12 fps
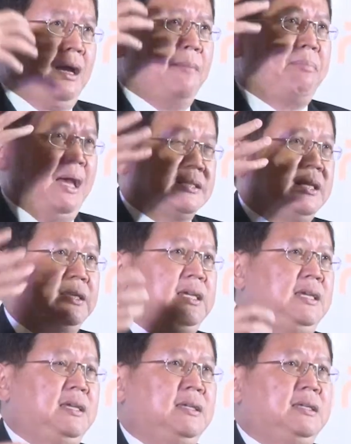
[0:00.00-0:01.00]

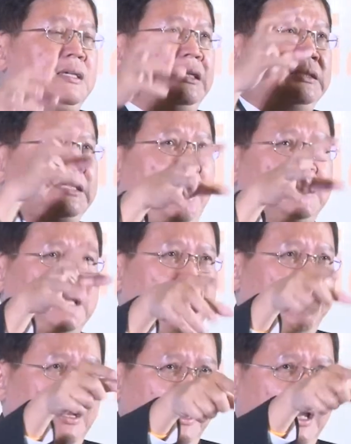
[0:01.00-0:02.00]
capacity จะ
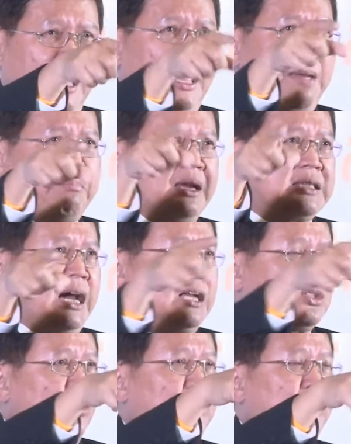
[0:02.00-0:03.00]
ทำยังไงให้ประชา
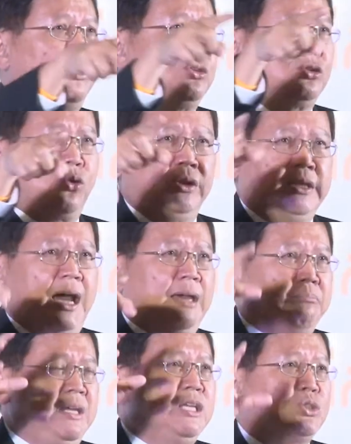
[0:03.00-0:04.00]
ชนโดยส่วนใหญ่
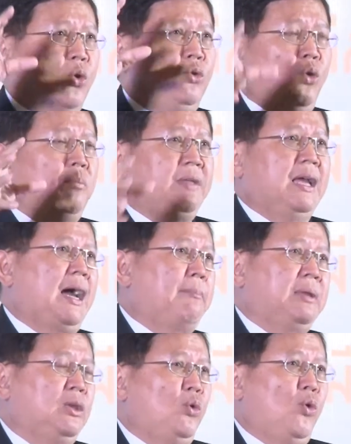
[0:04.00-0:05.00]
มีส่วนร่วมในการ
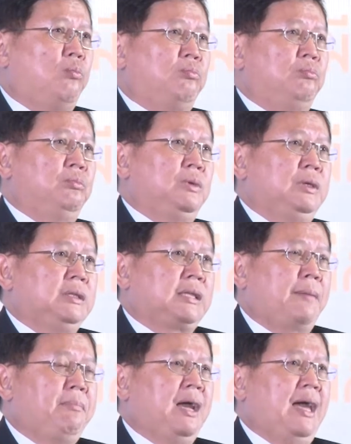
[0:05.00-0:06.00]
ปฏิรูป
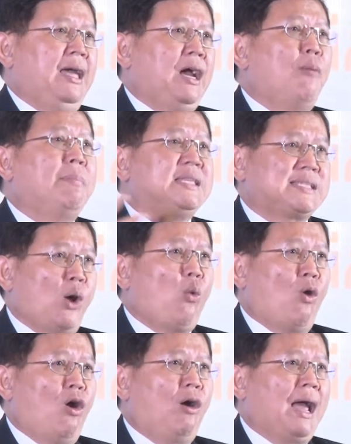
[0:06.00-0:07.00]
ทำไงให้เขาเป็นเจ้า
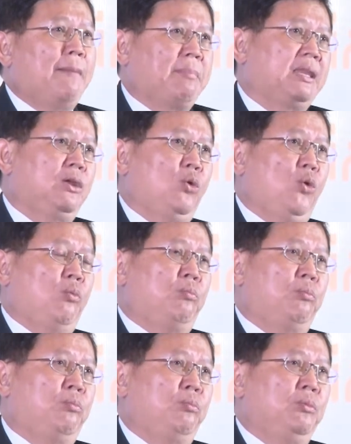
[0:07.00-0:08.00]
ของการปฏิรูป
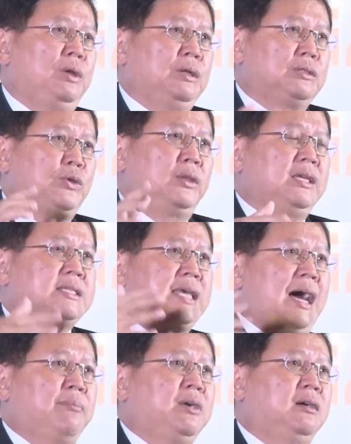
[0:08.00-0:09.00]
ส่วนที่
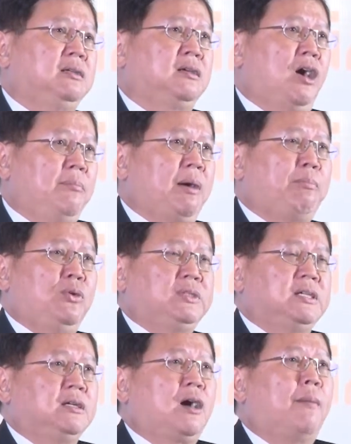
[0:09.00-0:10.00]
3 ก็คือค่อยมาพูด
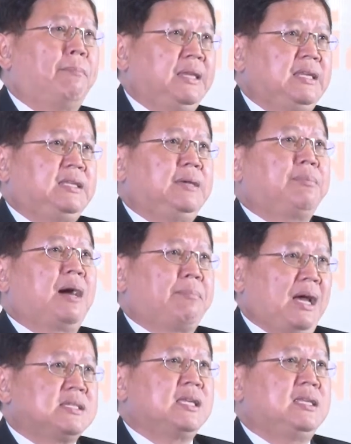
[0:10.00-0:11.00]
ถึง competitive
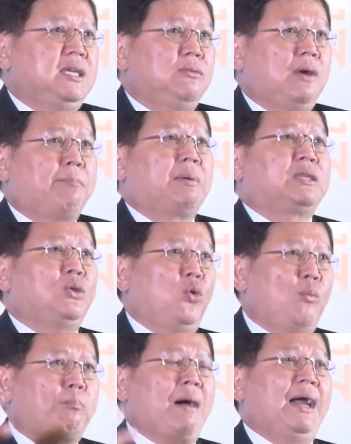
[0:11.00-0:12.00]
capacity ว่าปฏิ
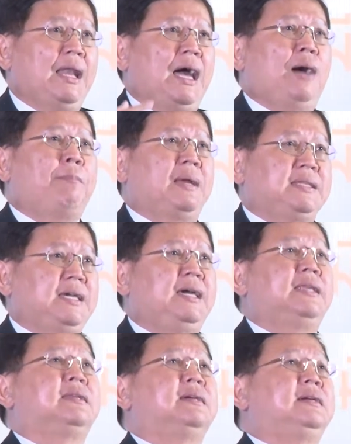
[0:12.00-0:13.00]
รูปไปแล้วประเท
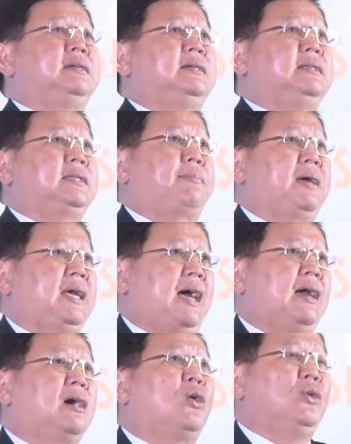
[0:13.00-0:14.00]
ศจะไป
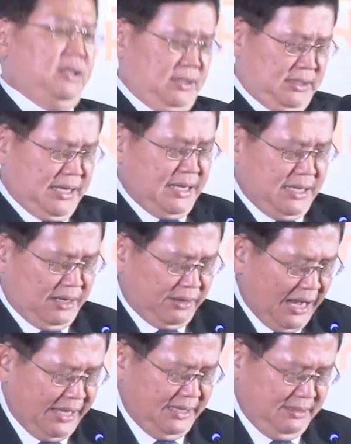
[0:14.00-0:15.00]
แข่งกับคนอื่นได้อย่างไร